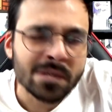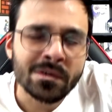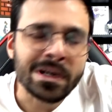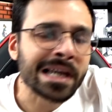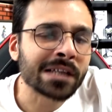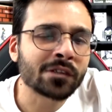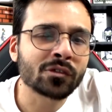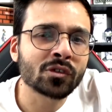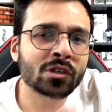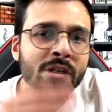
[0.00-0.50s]
Ouais,
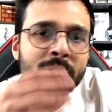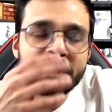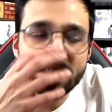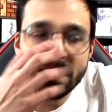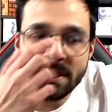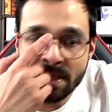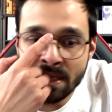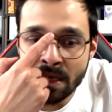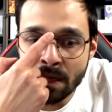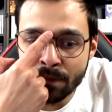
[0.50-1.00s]
un truc comme
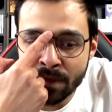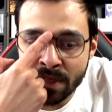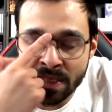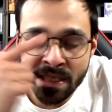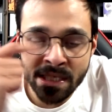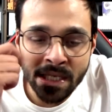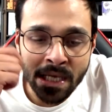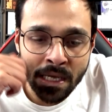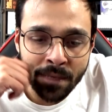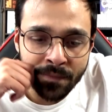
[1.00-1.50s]
ça, c'était un
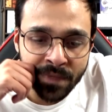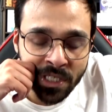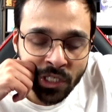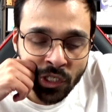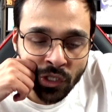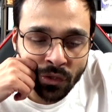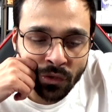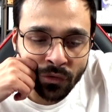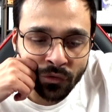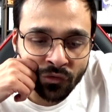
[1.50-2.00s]
petit, un petit
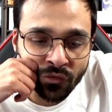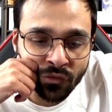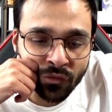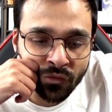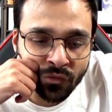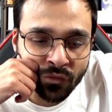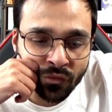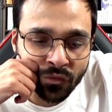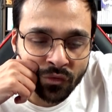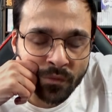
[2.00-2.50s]
jeune tout,
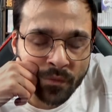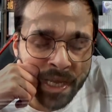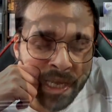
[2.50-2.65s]
tout, tout